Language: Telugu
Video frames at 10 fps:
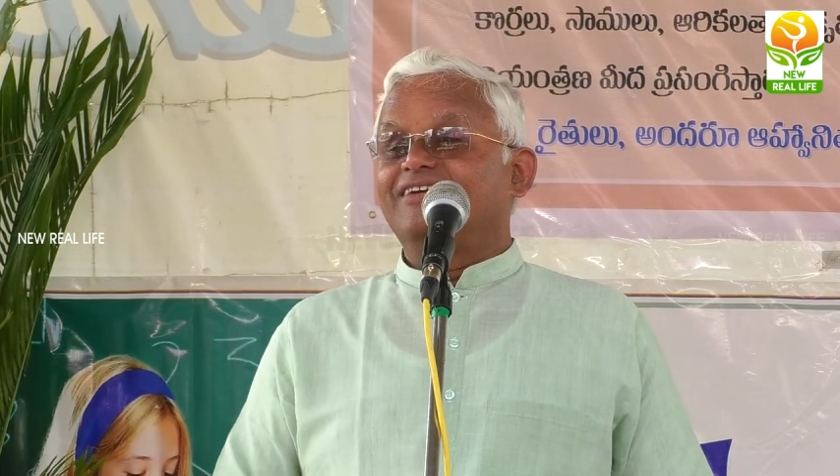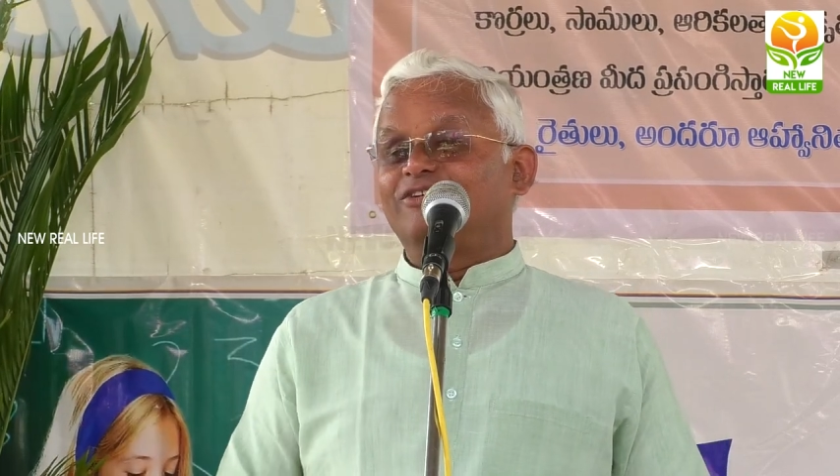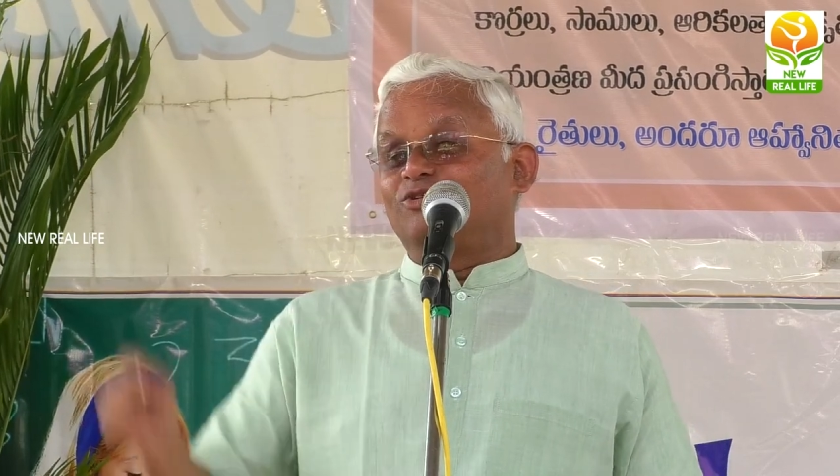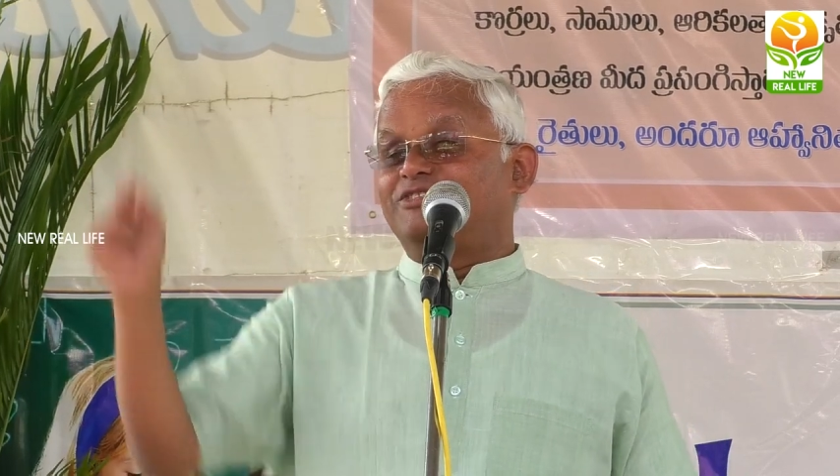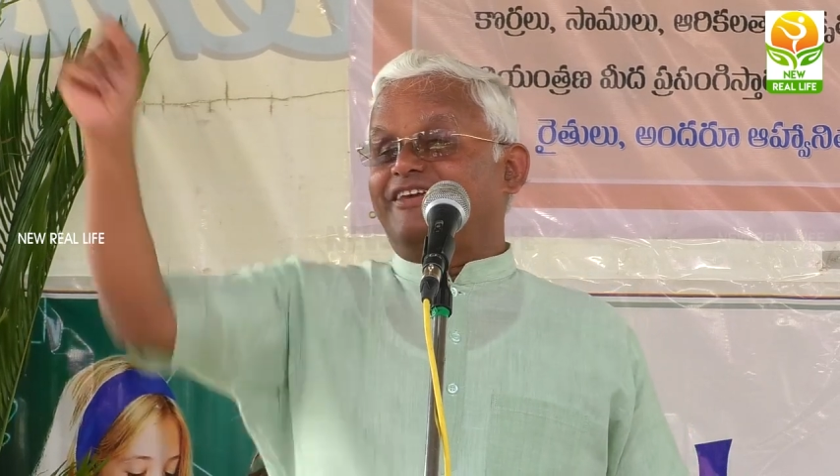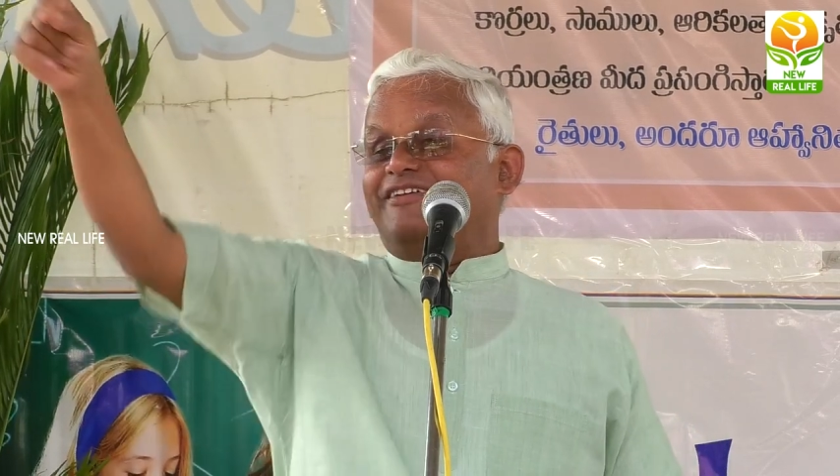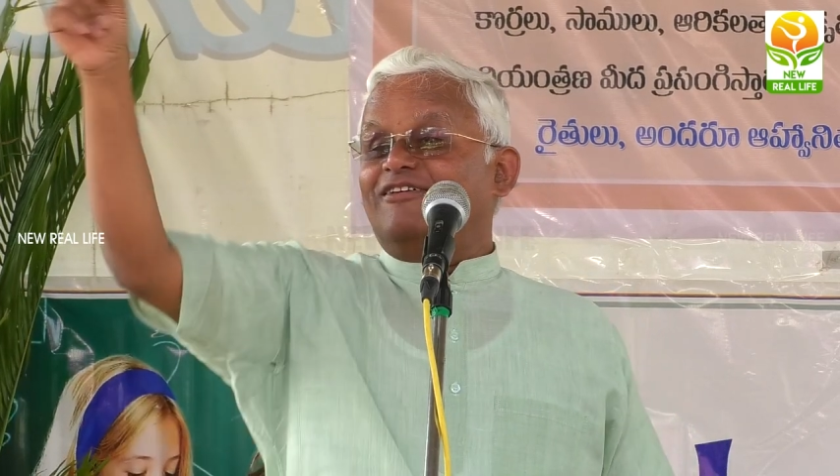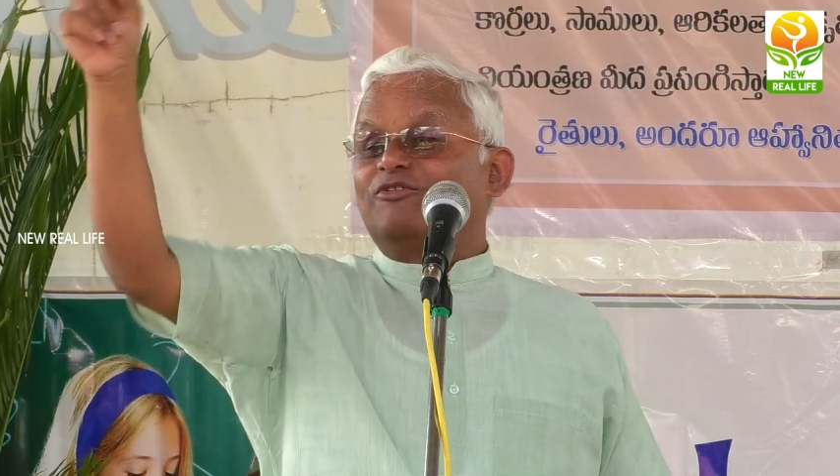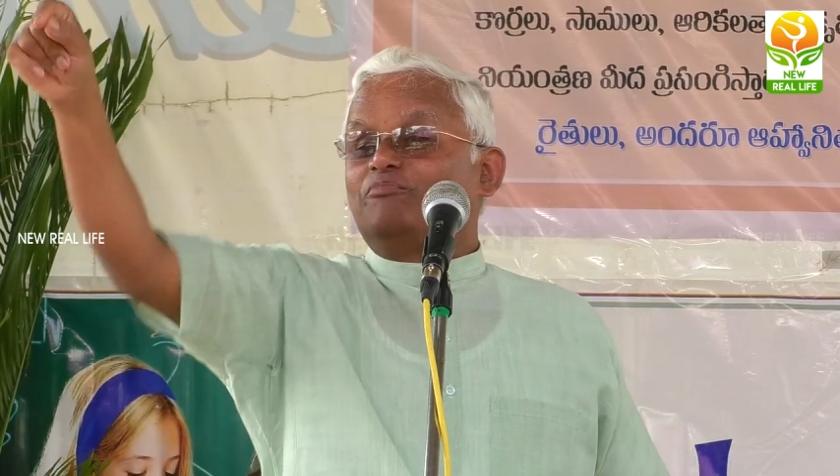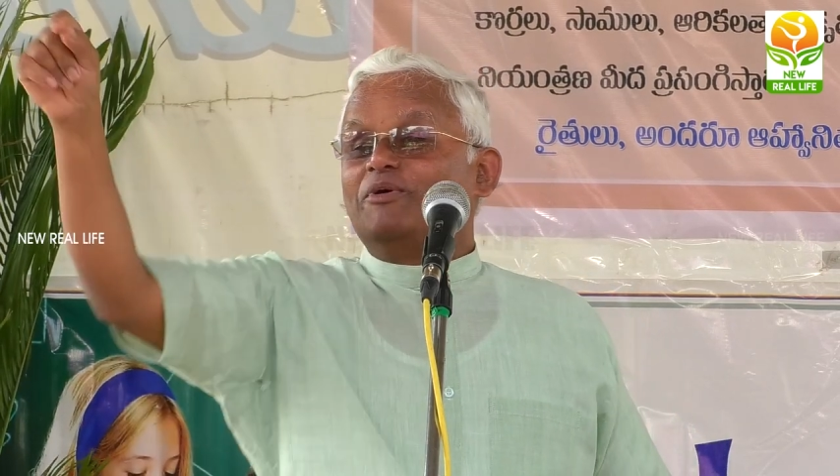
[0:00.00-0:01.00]
ఏదో
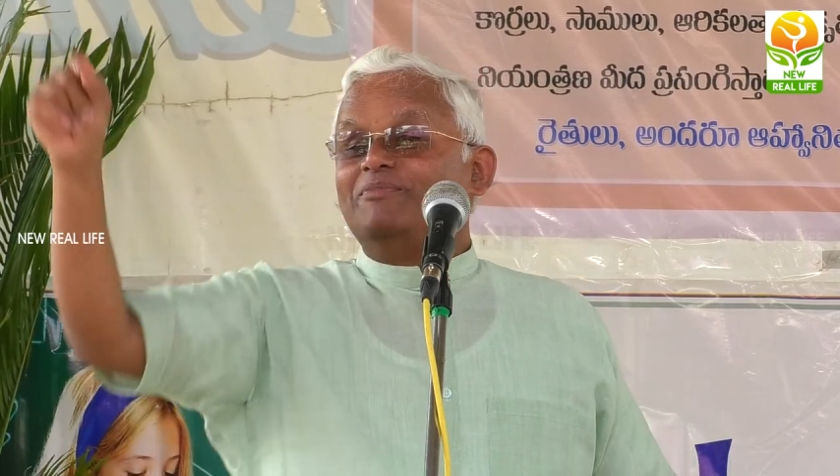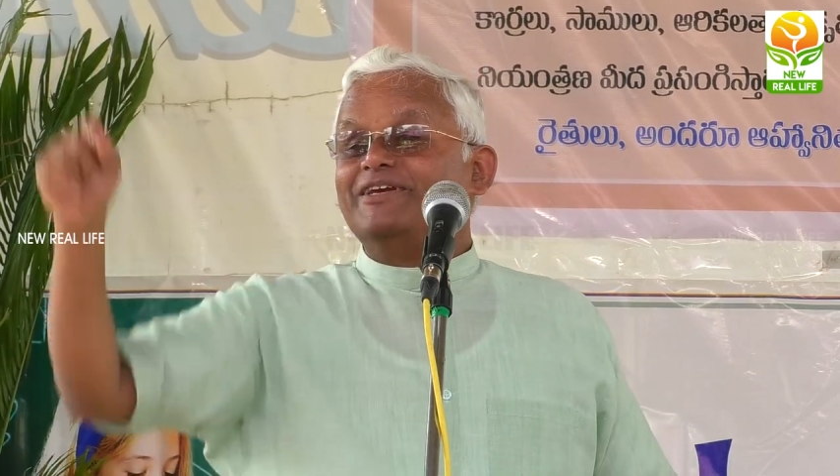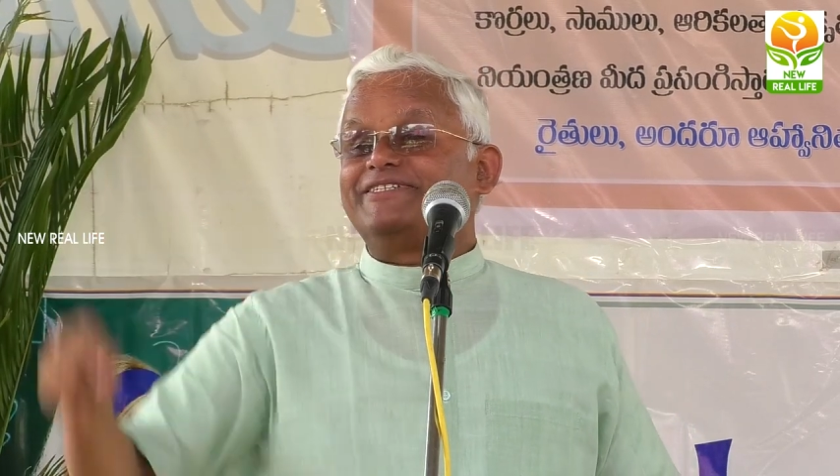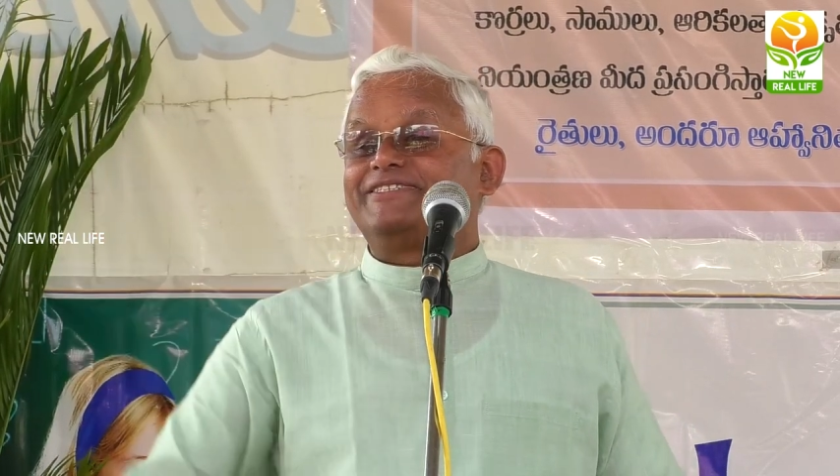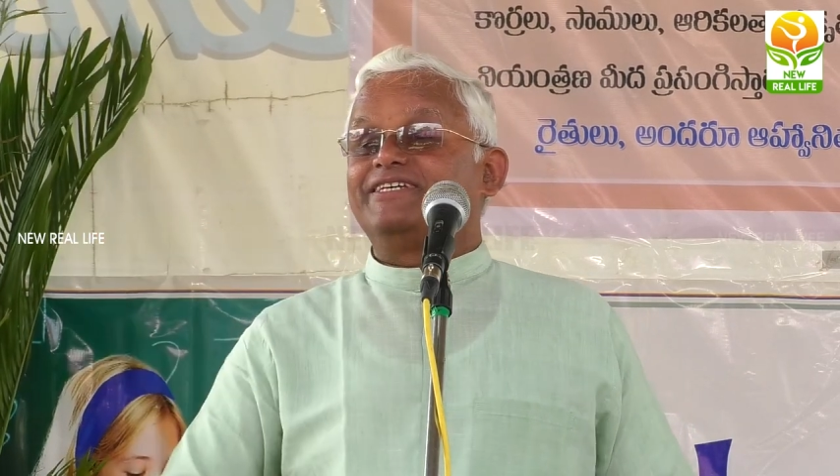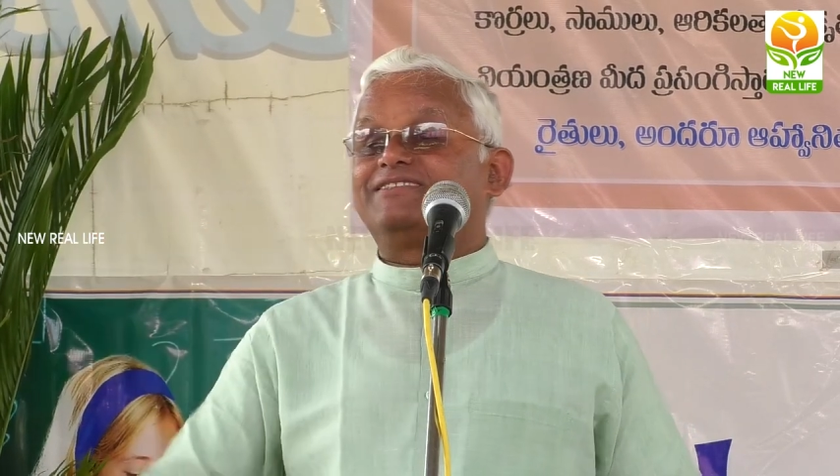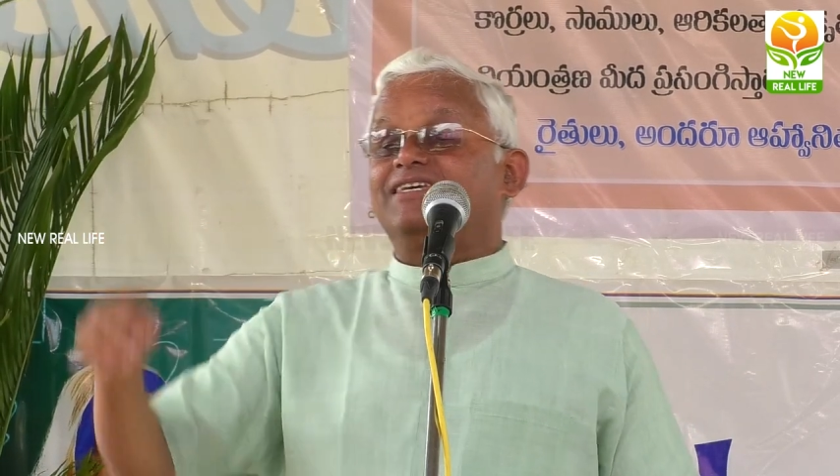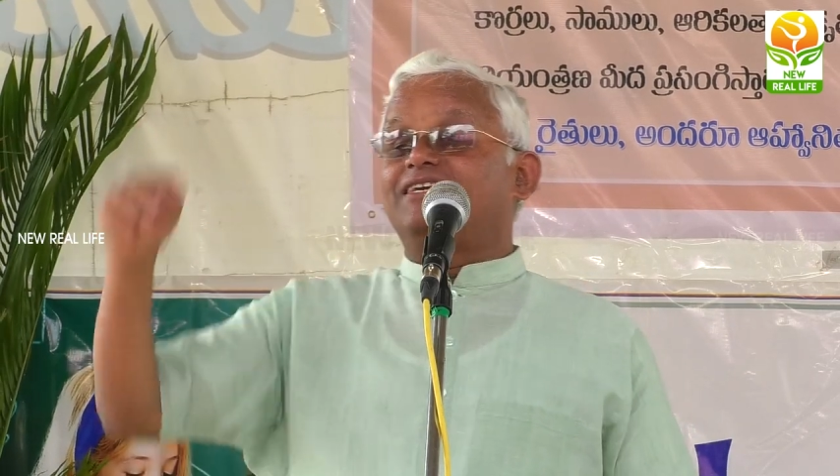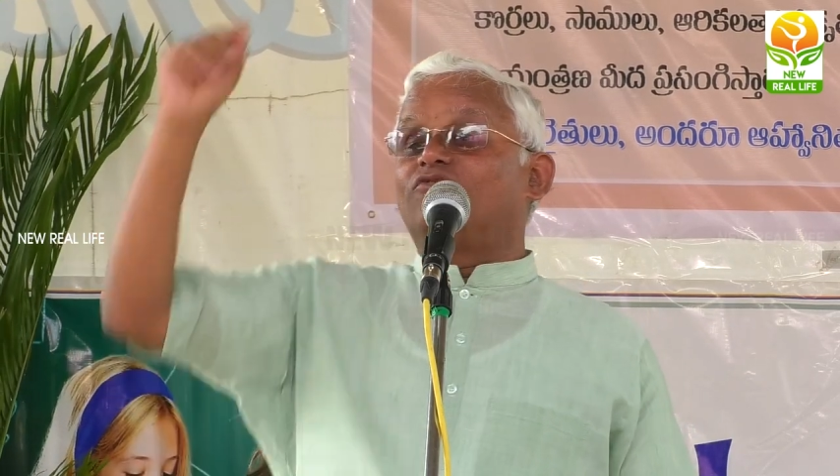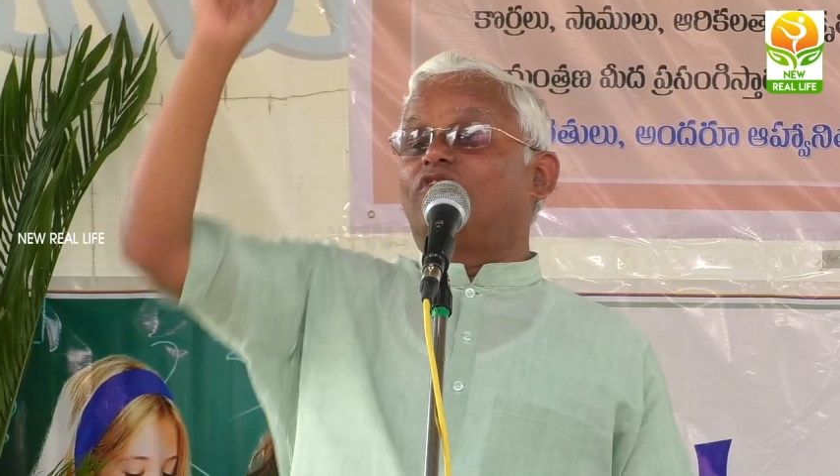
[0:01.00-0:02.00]
జర్నల్లో పబ్లిష్ చేస్తే
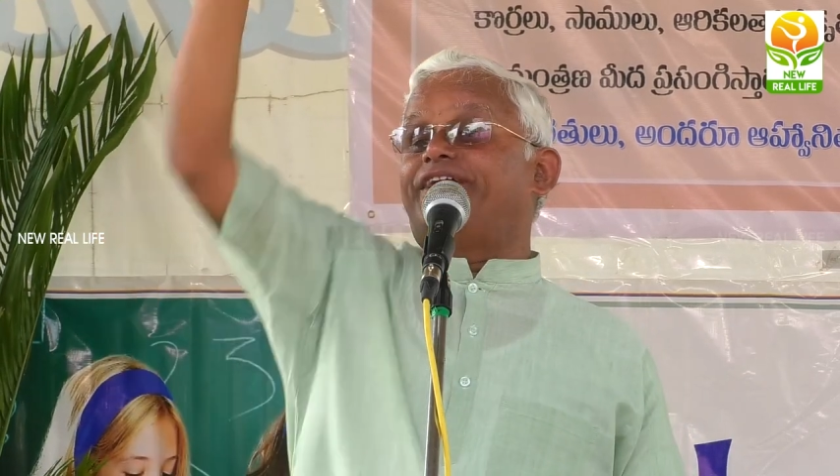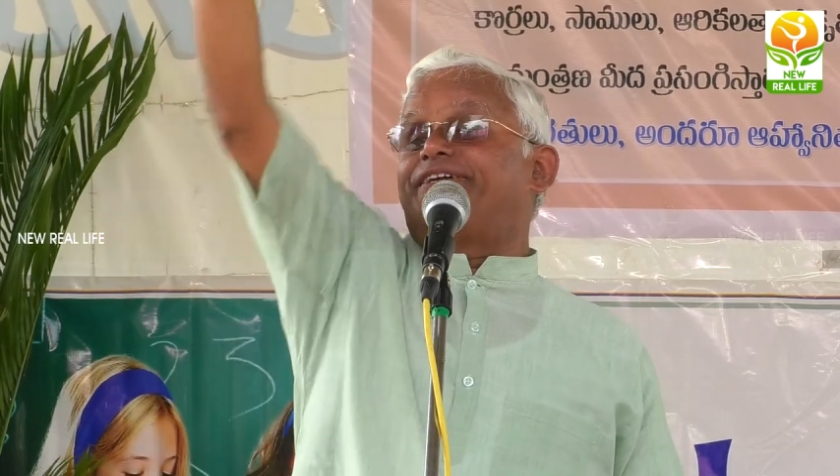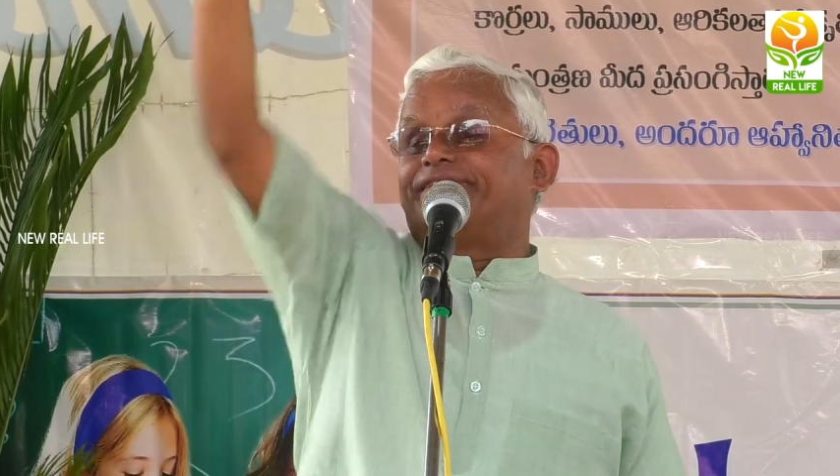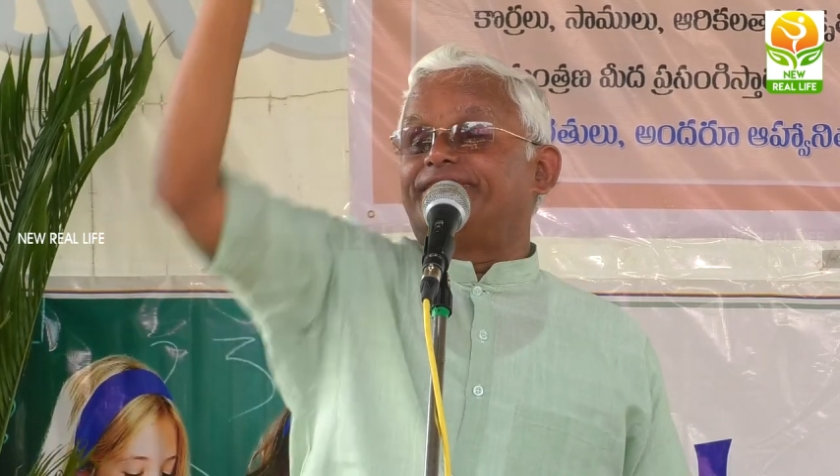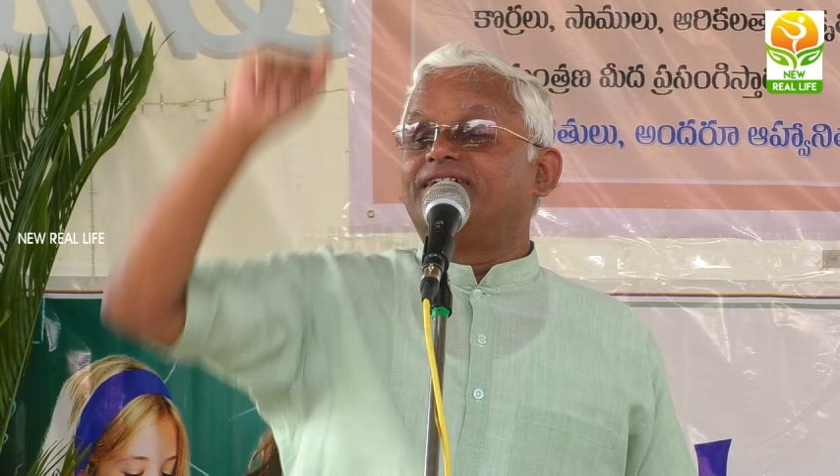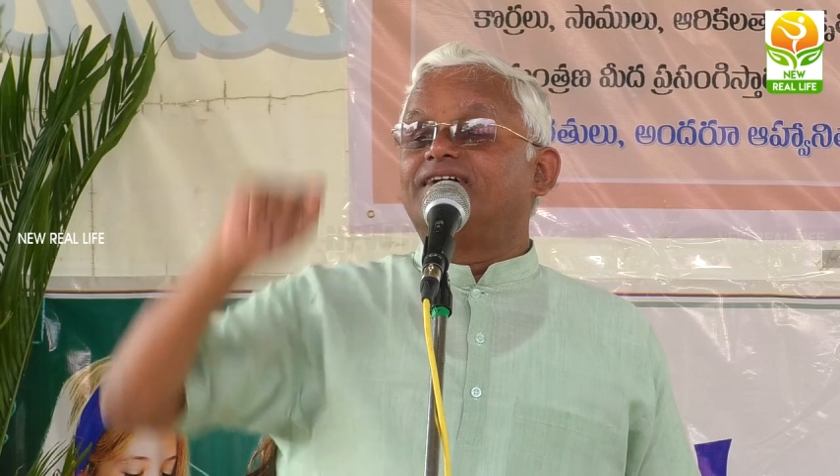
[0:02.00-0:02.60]
ఈ వైట్